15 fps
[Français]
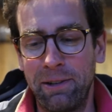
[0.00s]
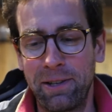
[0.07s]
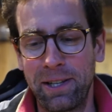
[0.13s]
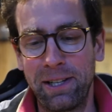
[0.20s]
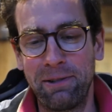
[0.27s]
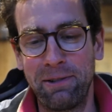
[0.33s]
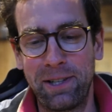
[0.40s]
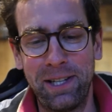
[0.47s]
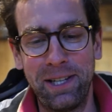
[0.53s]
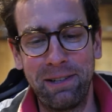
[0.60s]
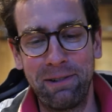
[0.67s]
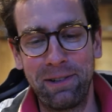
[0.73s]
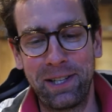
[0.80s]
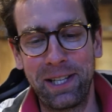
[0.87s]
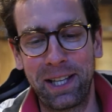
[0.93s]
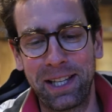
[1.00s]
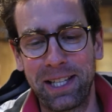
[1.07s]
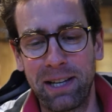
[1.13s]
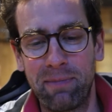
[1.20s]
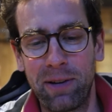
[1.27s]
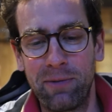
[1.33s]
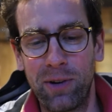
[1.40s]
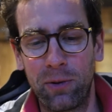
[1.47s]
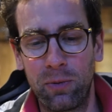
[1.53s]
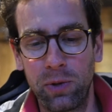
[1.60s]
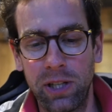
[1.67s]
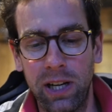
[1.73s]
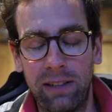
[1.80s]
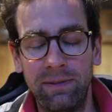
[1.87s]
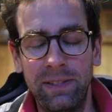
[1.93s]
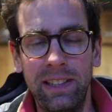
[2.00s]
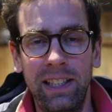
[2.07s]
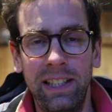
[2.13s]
c'était aussi, très sympa de voir tout ça.